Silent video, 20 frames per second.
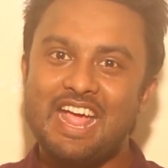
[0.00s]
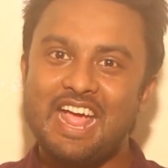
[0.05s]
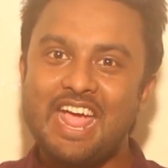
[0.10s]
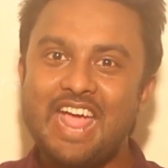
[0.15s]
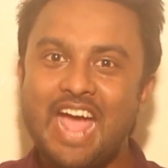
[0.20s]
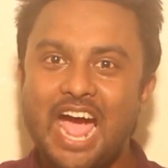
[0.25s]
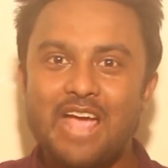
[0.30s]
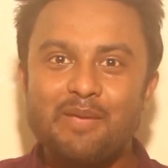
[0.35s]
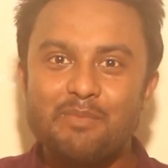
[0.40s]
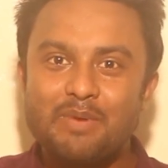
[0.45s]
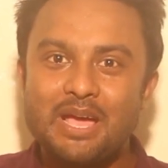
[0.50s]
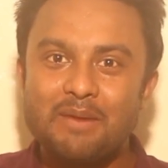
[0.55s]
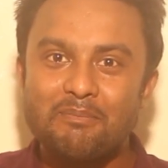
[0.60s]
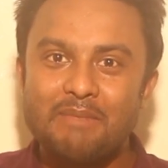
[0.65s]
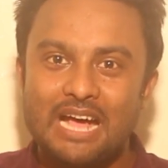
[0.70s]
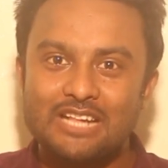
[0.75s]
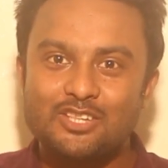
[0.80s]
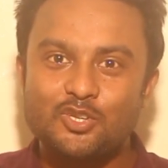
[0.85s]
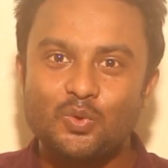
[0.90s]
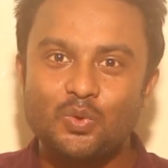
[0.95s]
এই আইবিএ
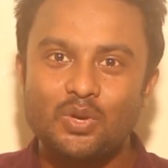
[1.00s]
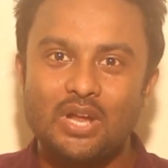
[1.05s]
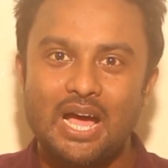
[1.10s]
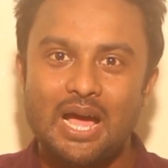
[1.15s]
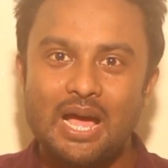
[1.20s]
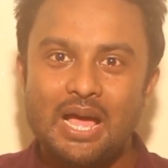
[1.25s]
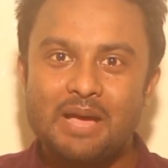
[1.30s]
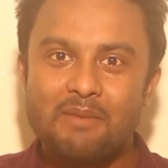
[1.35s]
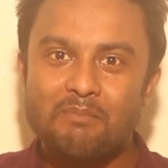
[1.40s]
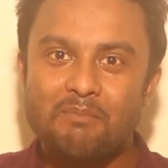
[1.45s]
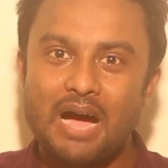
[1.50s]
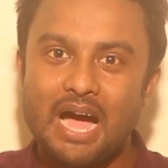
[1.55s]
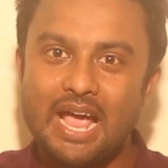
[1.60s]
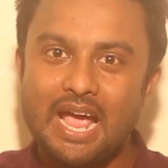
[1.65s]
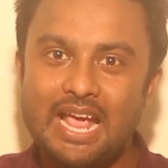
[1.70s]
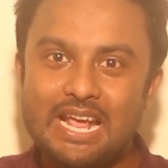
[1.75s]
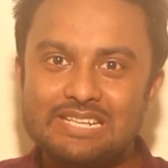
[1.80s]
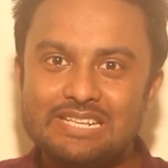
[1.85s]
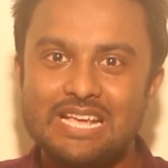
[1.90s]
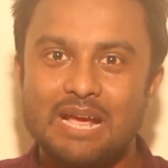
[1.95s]
ম্যাথগুলা বা
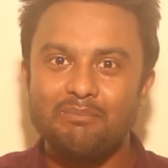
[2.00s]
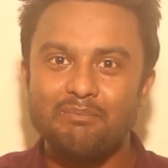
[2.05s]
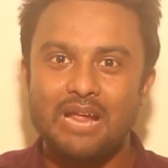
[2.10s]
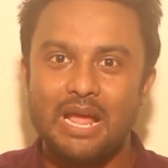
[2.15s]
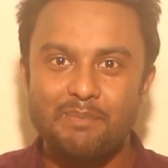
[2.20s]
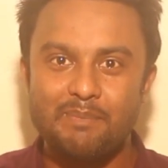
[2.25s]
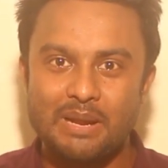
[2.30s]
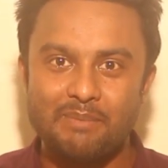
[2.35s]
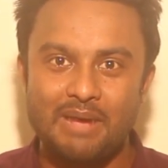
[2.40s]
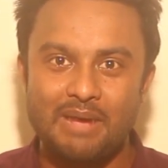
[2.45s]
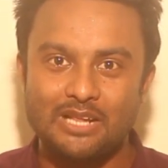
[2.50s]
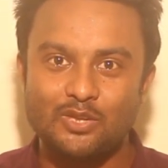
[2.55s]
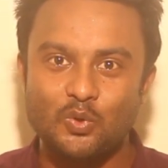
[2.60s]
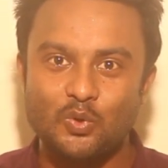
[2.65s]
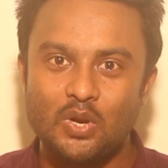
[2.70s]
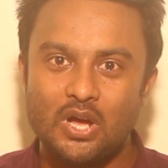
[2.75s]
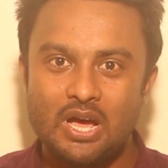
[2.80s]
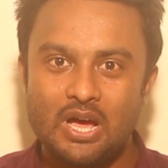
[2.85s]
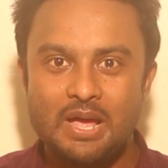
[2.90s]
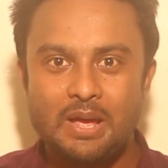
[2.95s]
এই সেম টাইপের
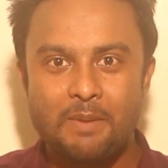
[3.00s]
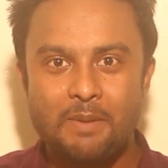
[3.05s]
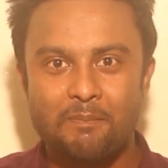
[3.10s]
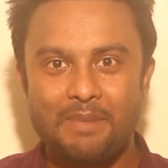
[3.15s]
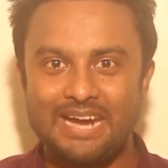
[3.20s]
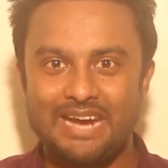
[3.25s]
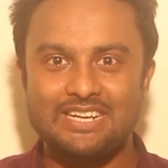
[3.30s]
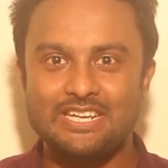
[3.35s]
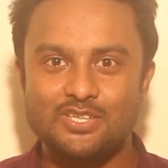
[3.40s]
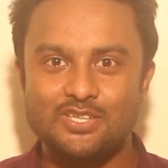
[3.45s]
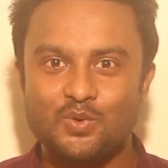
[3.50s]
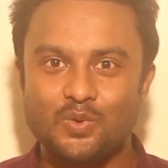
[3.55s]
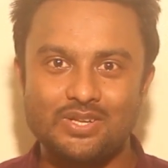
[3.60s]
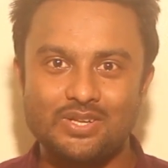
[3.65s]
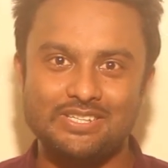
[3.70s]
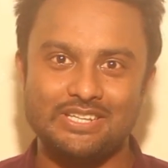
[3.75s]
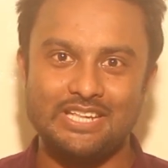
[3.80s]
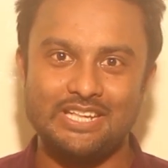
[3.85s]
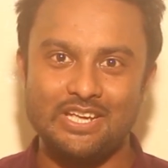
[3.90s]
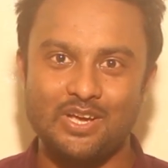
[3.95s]
ম্যাথগুলো প্র্যাকটিস করে
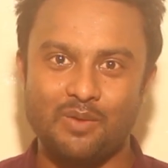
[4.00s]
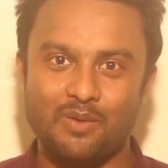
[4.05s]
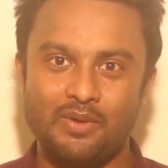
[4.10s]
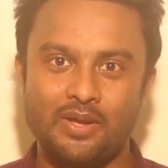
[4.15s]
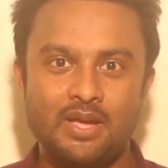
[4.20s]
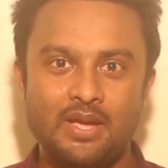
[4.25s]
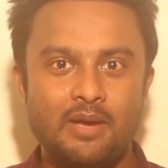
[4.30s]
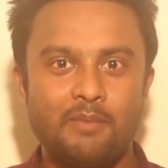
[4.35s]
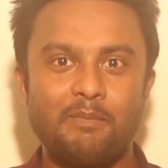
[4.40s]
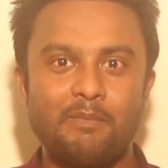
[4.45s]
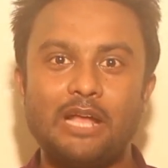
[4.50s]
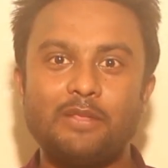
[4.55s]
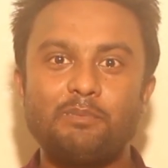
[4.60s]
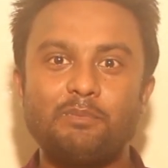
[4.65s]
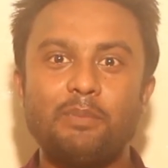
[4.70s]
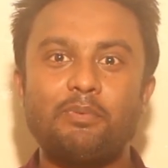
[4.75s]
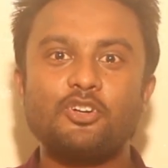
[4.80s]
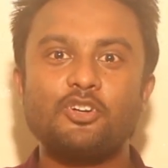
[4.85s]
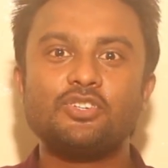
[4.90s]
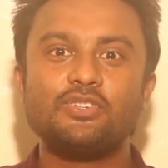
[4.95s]
যেতেই হবে ম্যাথ
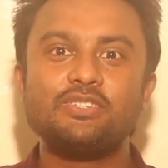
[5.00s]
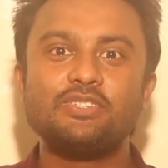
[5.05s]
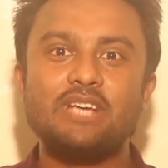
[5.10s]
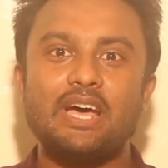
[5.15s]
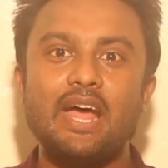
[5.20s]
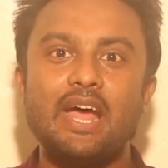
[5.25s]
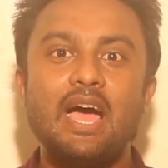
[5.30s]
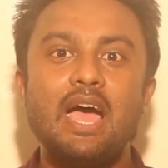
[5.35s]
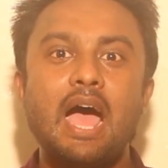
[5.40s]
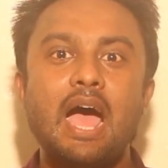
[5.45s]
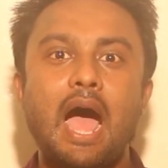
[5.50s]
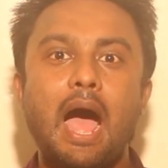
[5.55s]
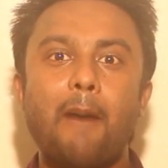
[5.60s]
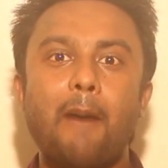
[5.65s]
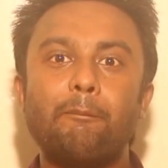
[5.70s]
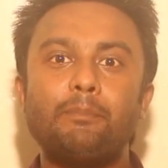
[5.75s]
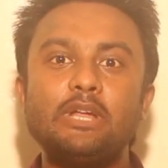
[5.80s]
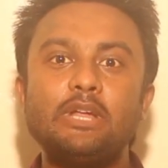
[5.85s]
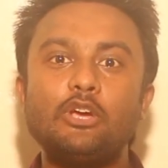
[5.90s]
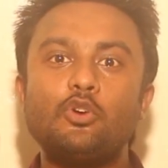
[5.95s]
প্রিপারেশন ছাড়া
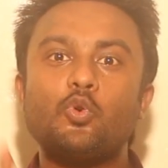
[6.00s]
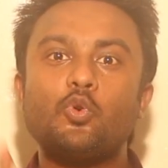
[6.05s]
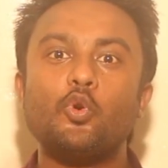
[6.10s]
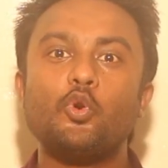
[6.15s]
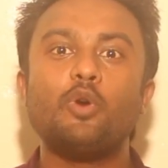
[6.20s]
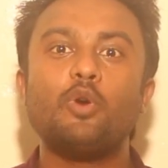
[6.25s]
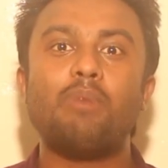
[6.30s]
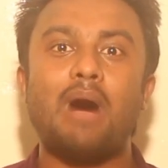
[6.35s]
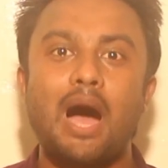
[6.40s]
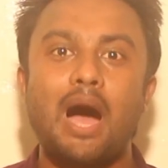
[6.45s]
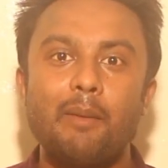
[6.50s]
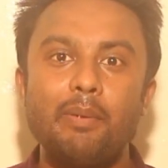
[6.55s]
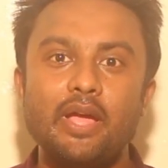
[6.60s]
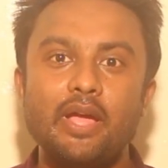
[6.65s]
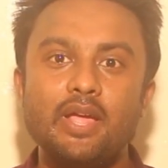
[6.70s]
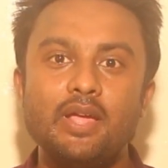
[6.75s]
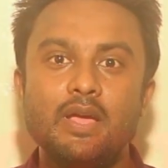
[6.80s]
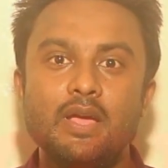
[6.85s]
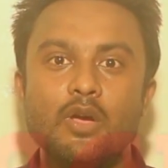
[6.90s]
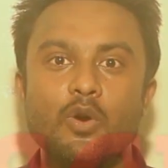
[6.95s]
আপনি
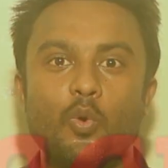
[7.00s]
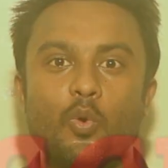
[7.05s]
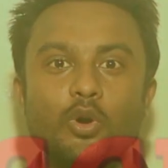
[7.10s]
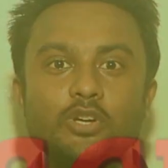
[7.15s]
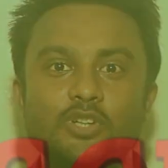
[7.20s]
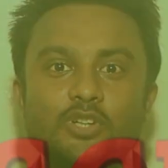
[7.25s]
কোনোভাবেই ওই